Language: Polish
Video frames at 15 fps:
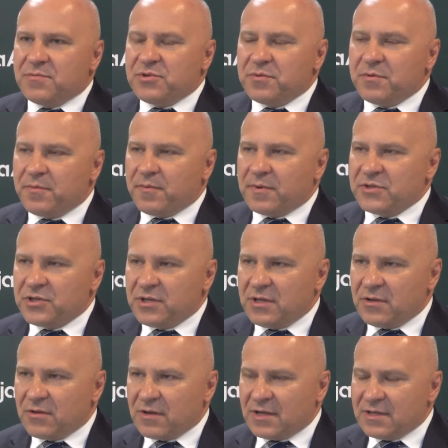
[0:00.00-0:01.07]
byśmy
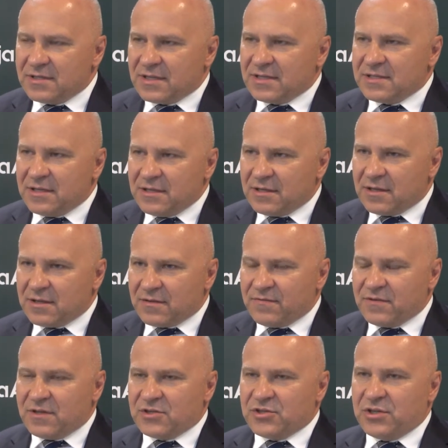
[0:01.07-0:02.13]
popatrzyli organizacyjnie na te
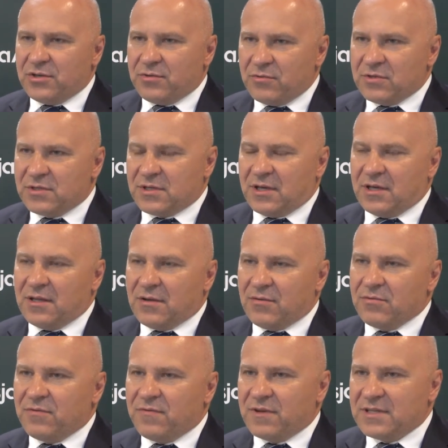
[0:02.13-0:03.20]
wydarzenie łódzkie i na
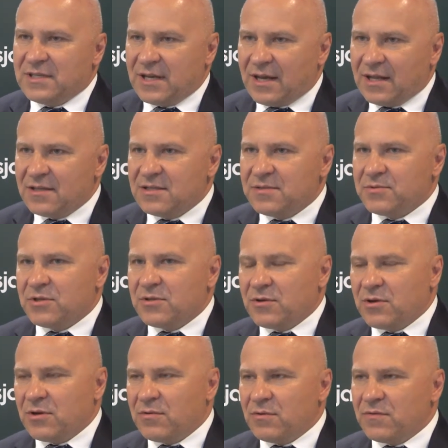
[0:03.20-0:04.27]
uniwersjady sprzed
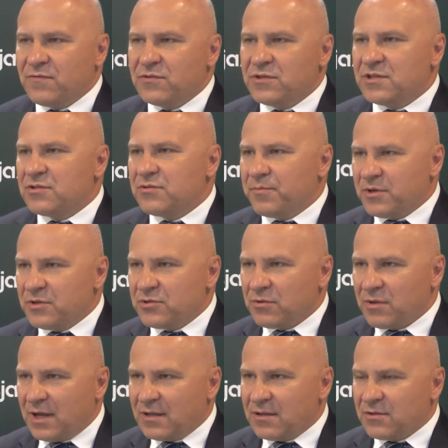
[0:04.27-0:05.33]
około 25
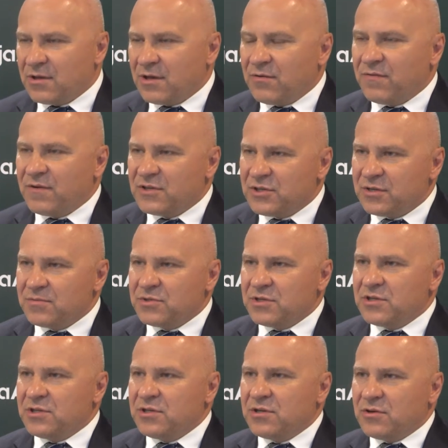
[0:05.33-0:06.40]
lat, to ja uważam, że
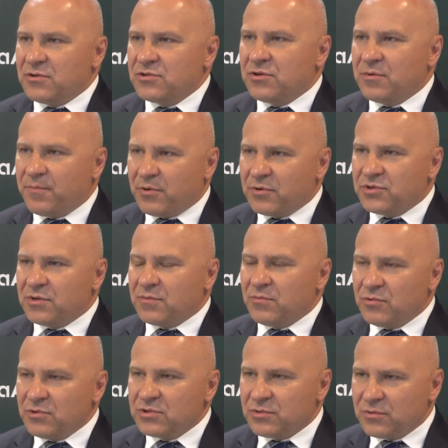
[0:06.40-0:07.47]
jeśli chodzi o
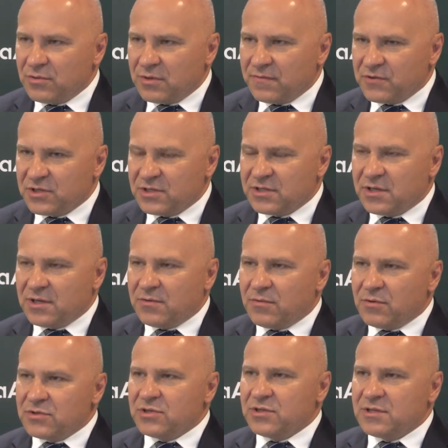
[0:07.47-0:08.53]
poziom usług wszystkich,
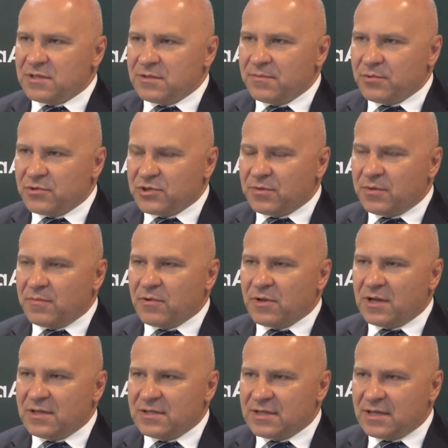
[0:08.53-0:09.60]
łącznie z tym poziomem
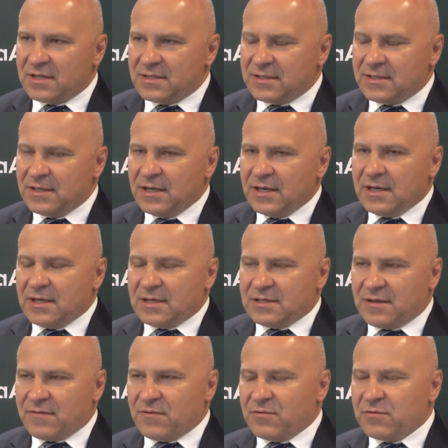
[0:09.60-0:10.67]
organizacji
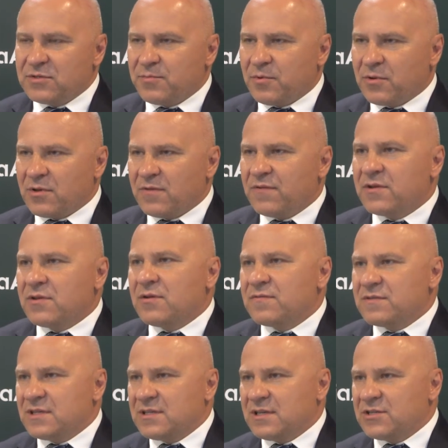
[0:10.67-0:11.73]
zawodów sportowych, to on
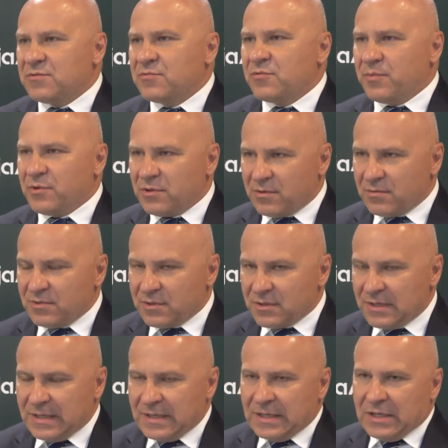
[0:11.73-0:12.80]
w zasadzie był podobny.
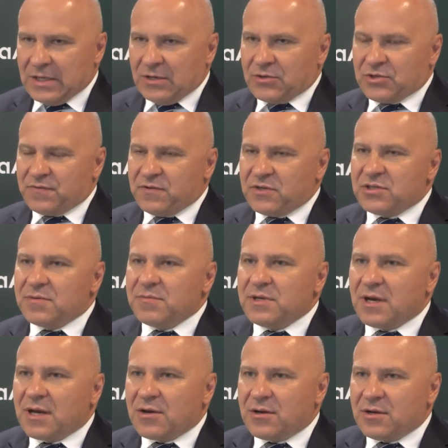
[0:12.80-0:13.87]
Oczywiście my
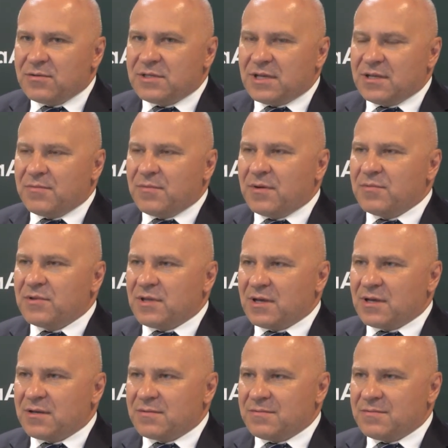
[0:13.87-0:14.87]
jako EUSA nie mamy tak